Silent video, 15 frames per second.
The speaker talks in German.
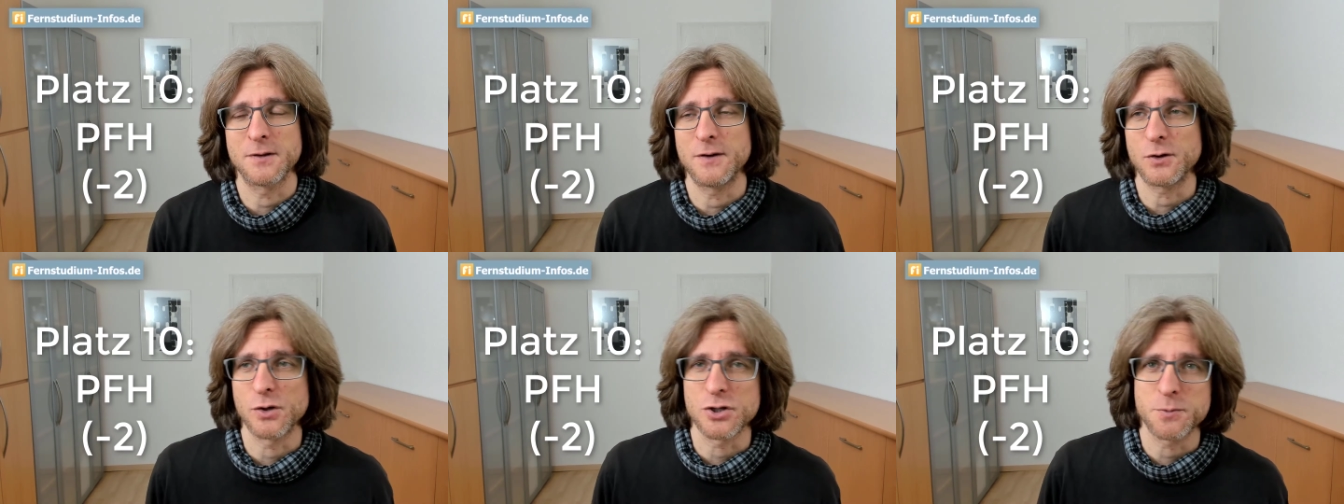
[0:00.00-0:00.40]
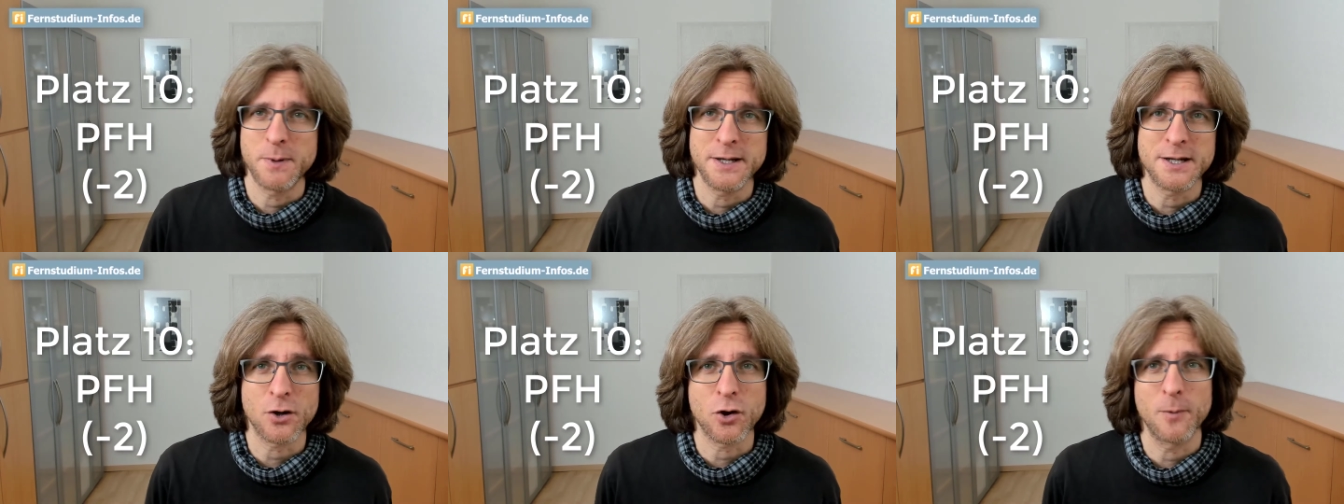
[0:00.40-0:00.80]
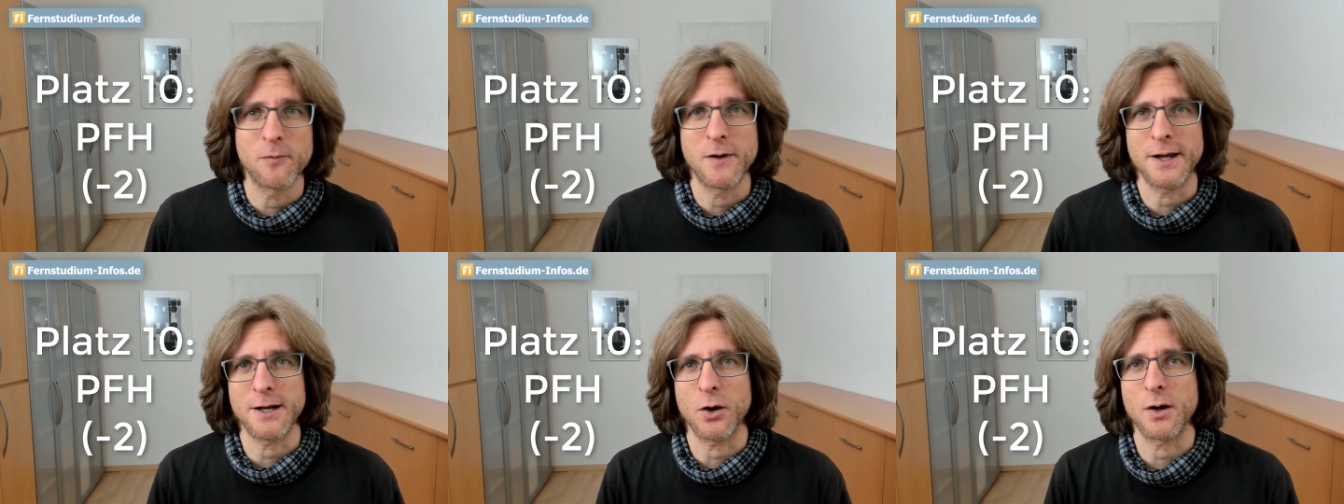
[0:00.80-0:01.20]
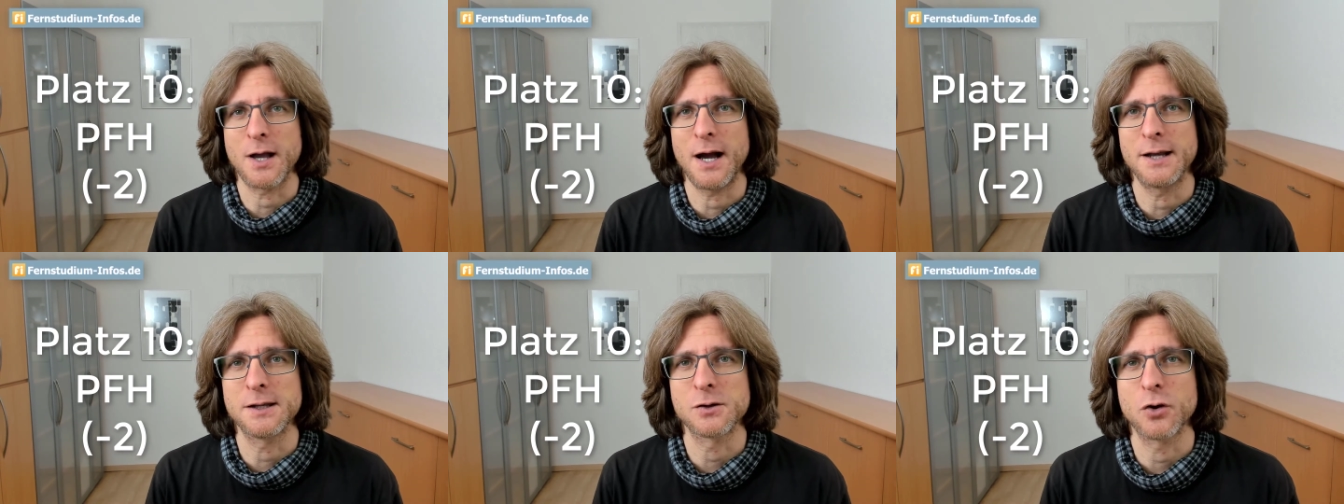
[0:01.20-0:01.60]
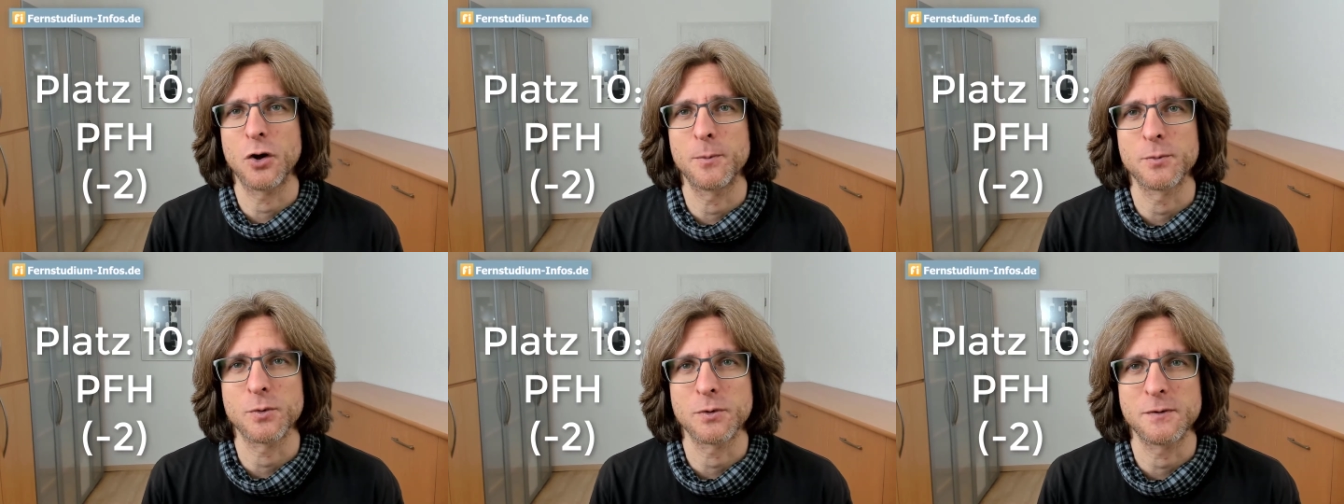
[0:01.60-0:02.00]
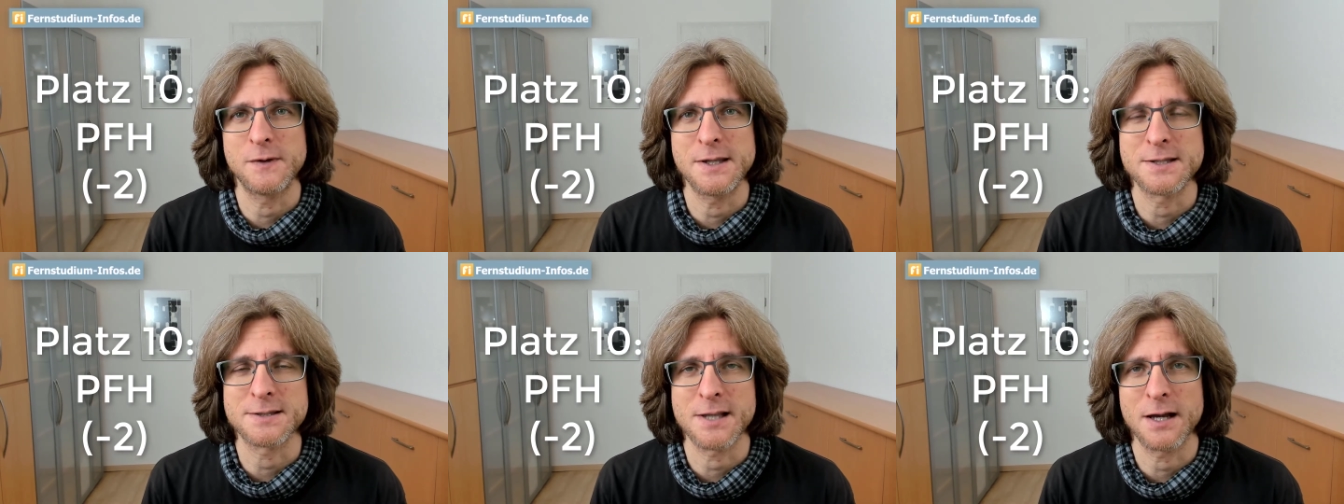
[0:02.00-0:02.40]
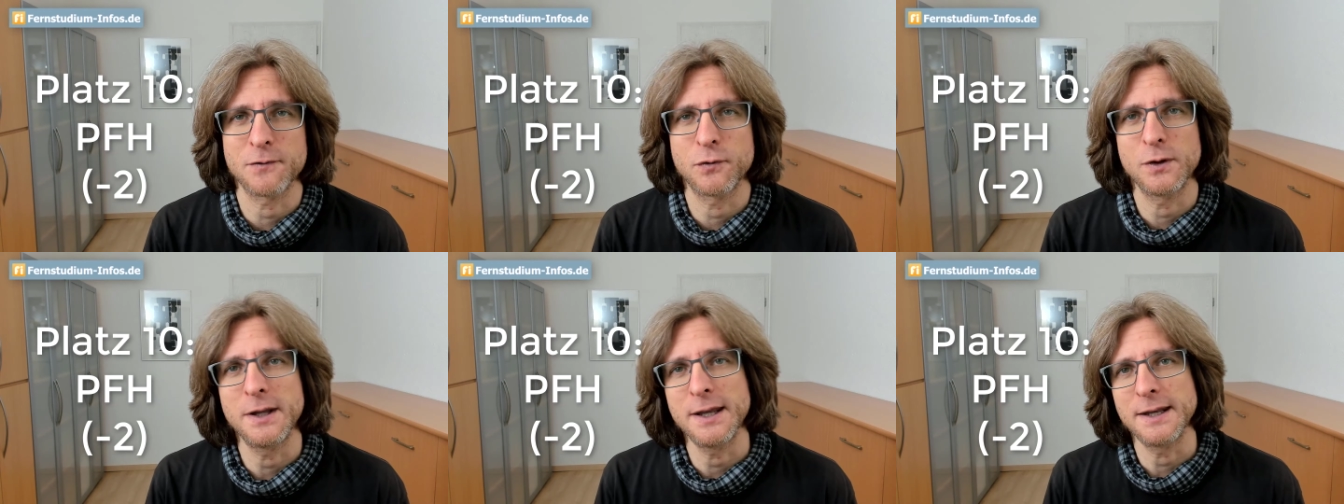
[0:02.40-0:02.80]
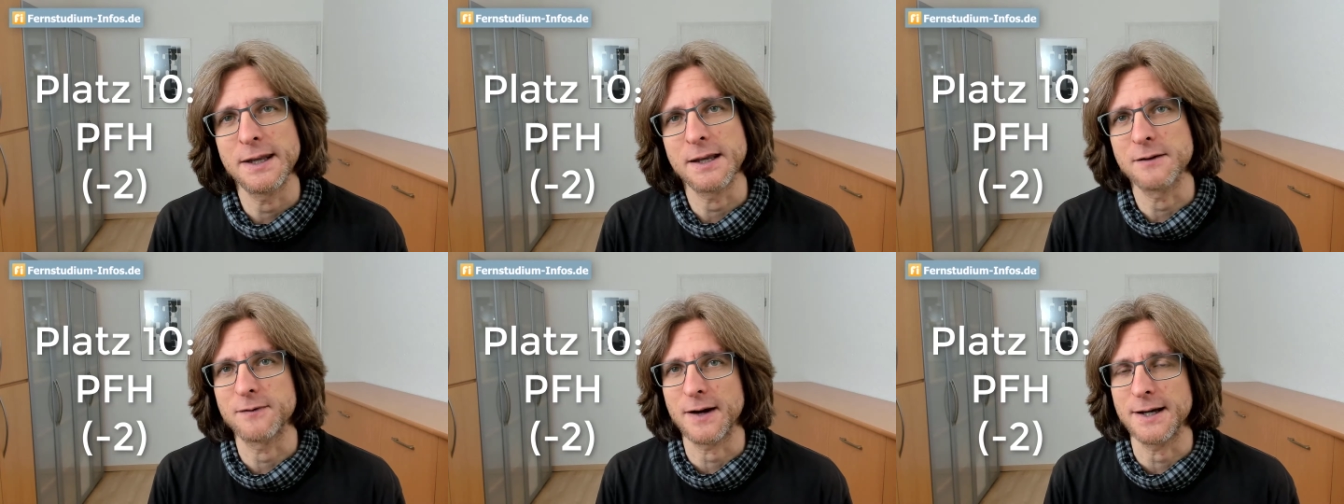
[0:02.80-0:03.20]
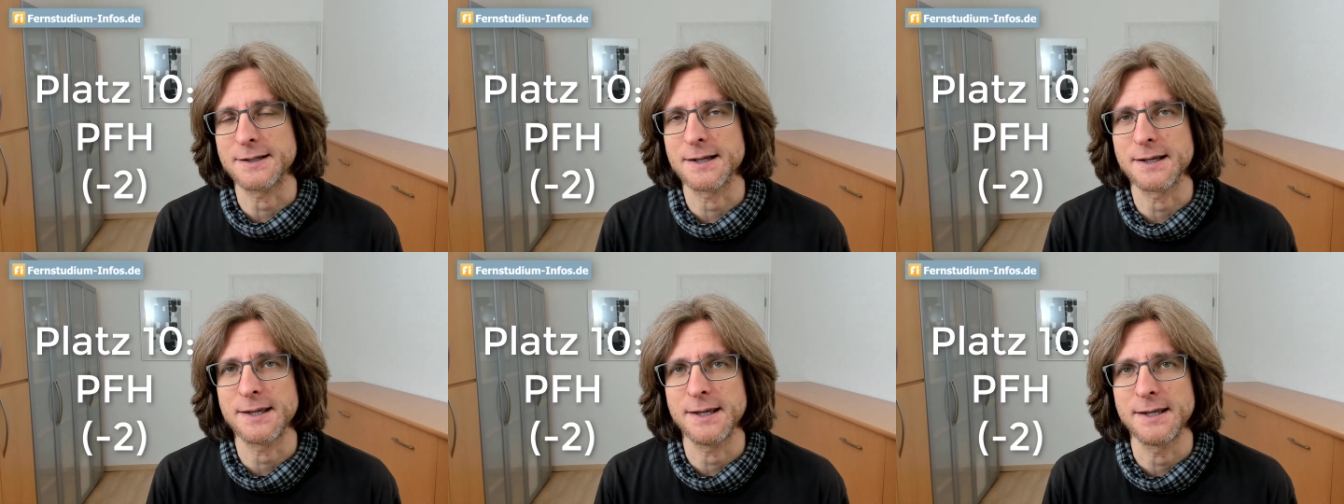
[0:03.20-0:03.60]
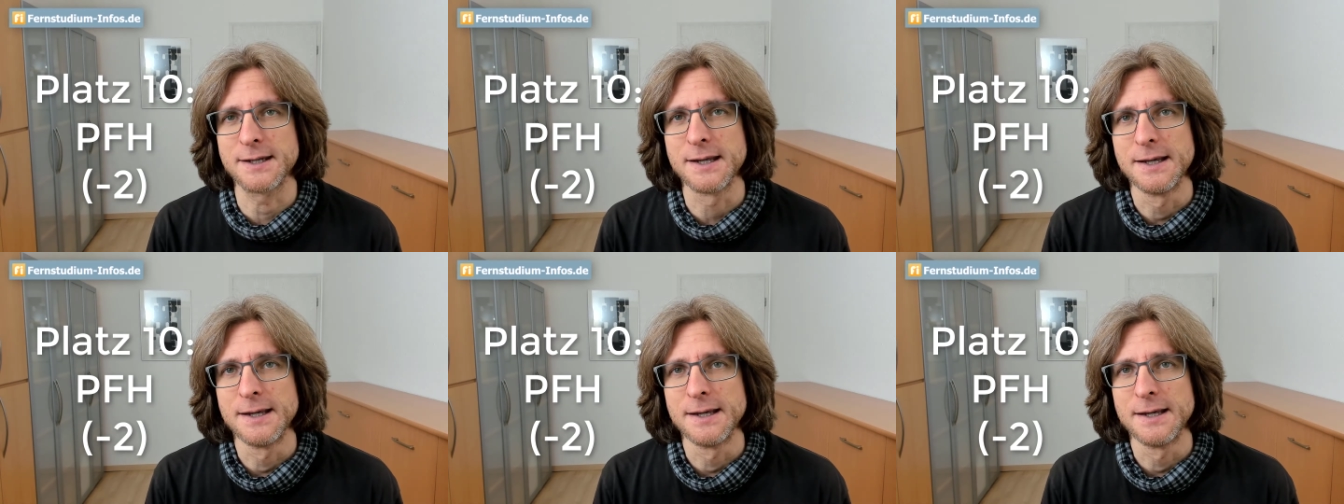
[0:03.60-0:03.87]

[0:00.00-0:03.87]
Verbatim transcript: eventuell später kommt, vielleicht auch gar nicht kommt und wie es da für diejenigen weitergeht,